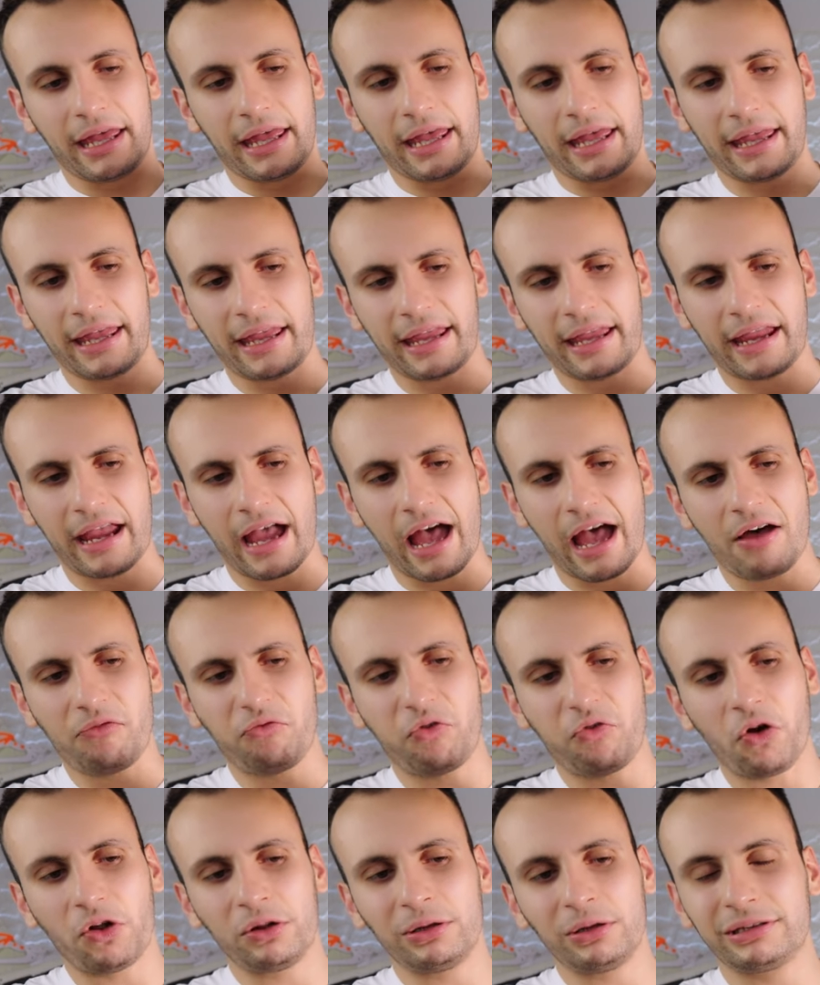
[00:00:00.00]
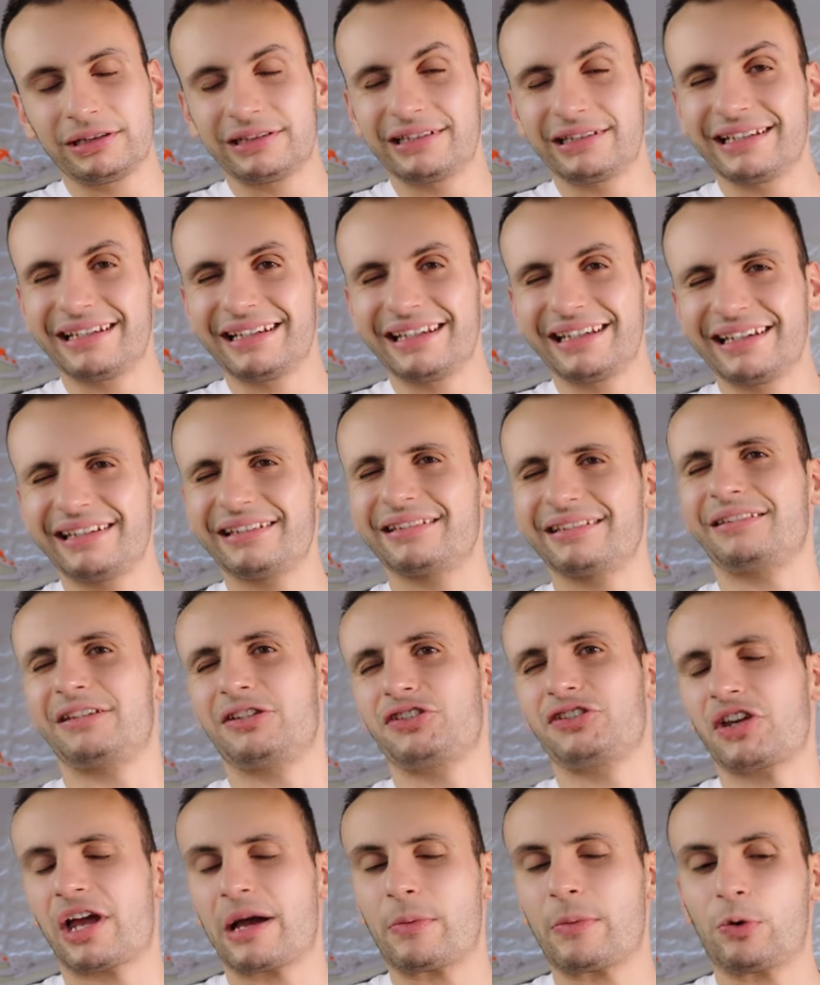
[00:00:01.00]
e a volte
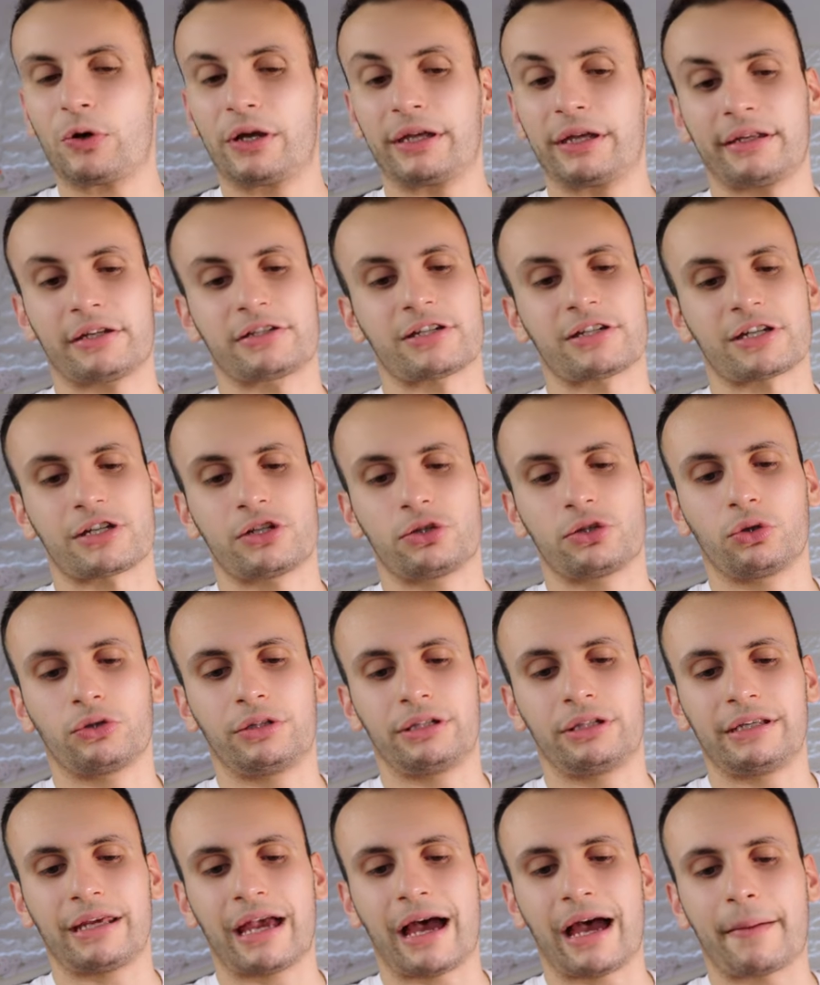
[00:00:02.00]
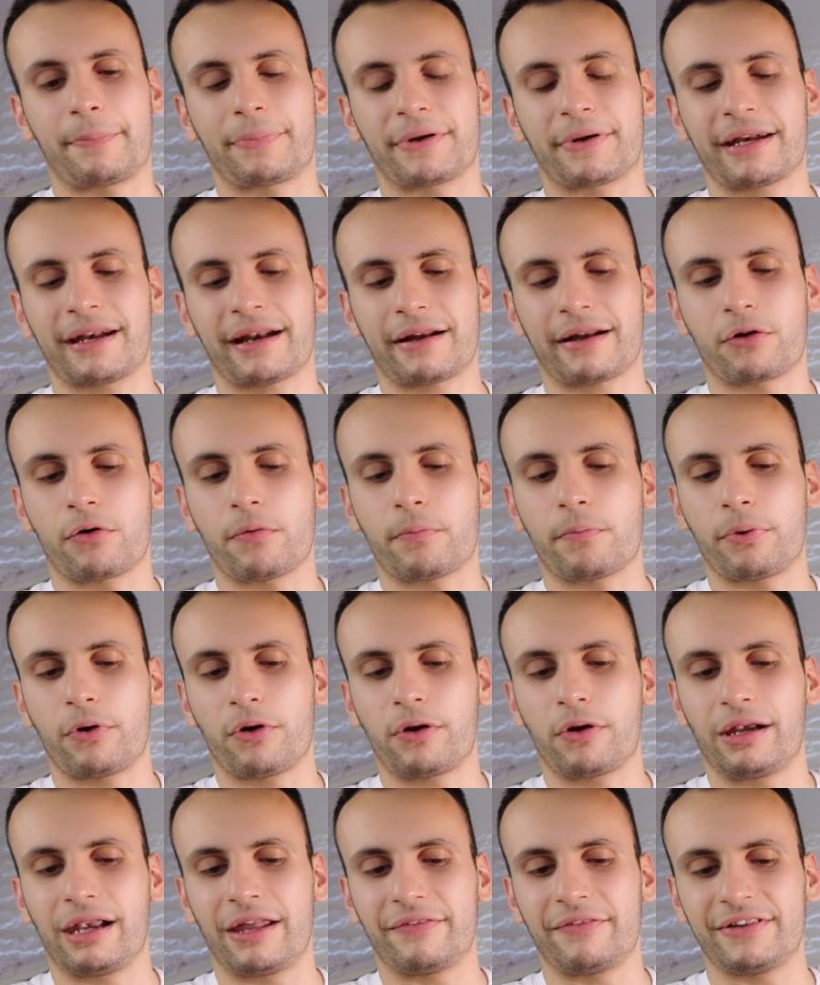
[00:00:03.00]
diciamo che necessito di aprire anche un
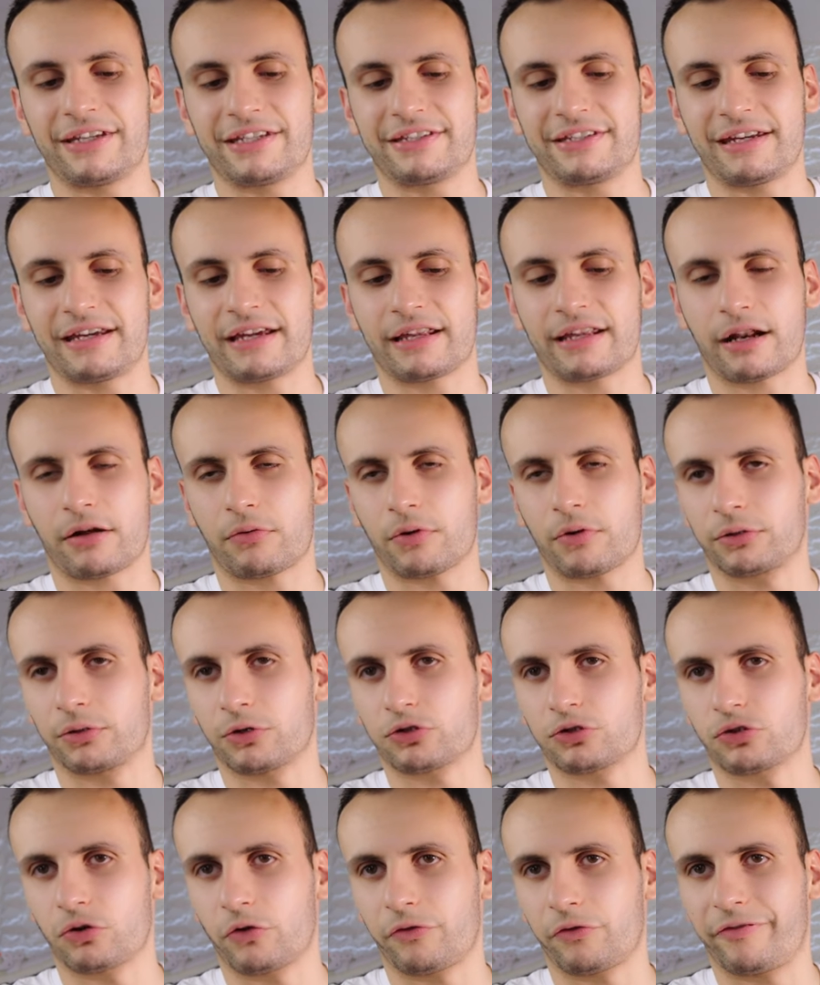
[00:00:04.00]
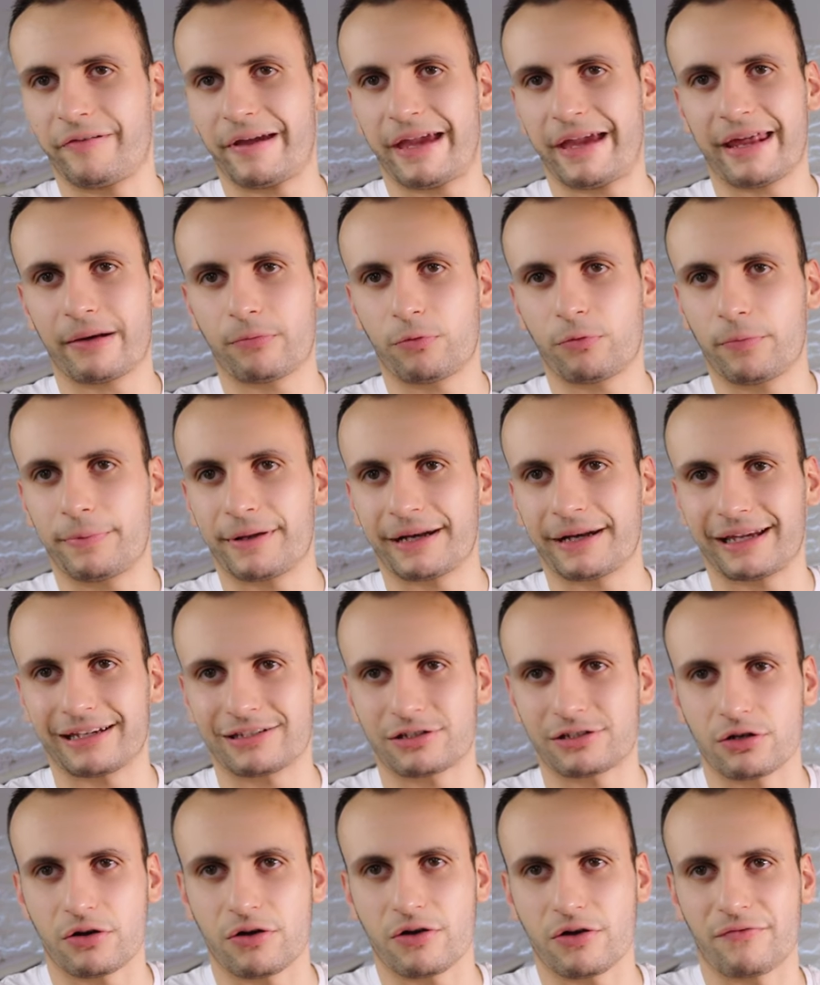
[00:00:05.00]
po' la visiera quando sono fermo perché
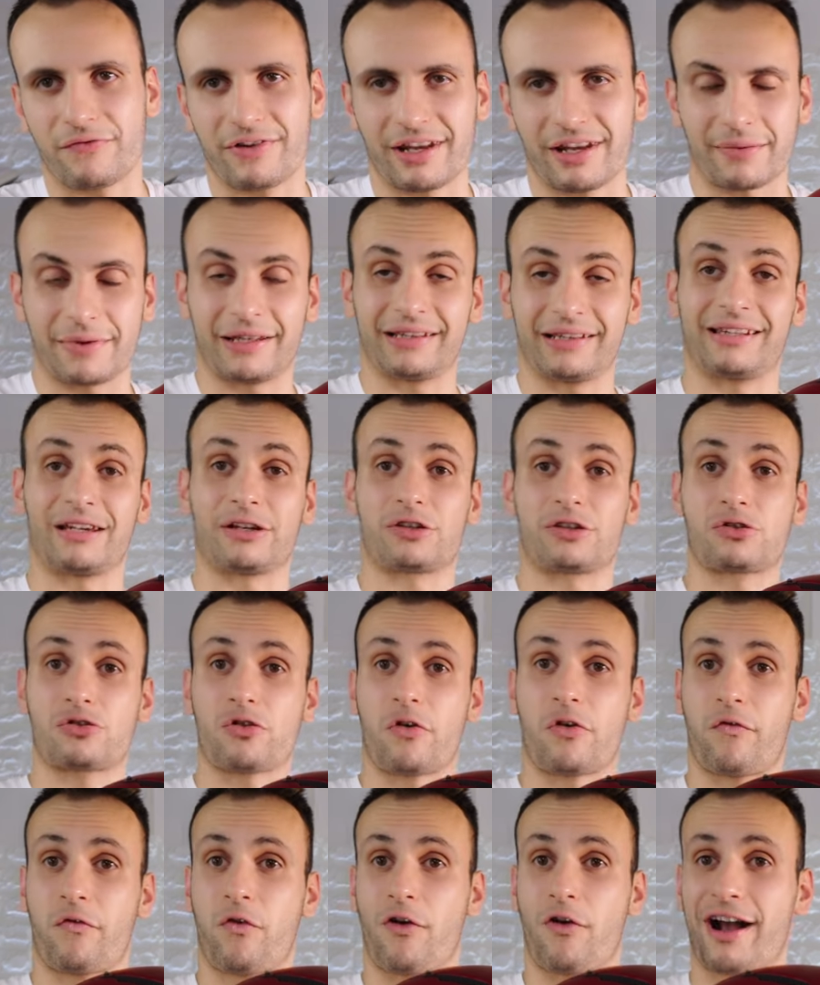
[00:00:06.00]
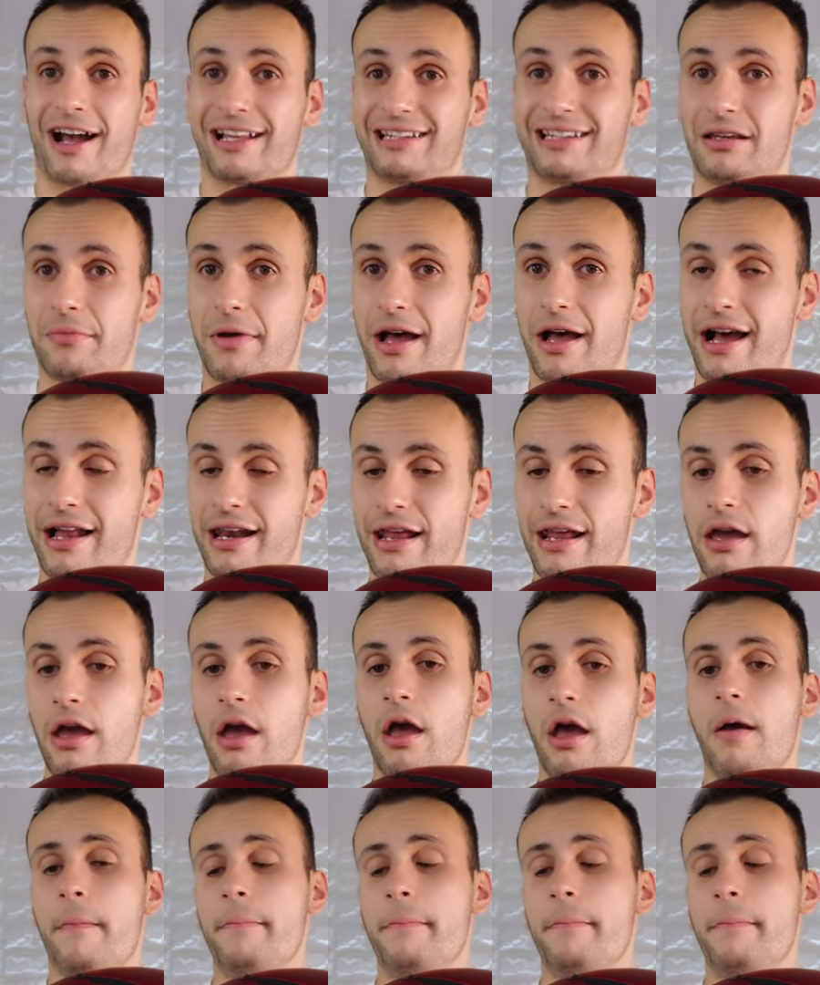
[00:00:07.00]
sennò veramente soffocate male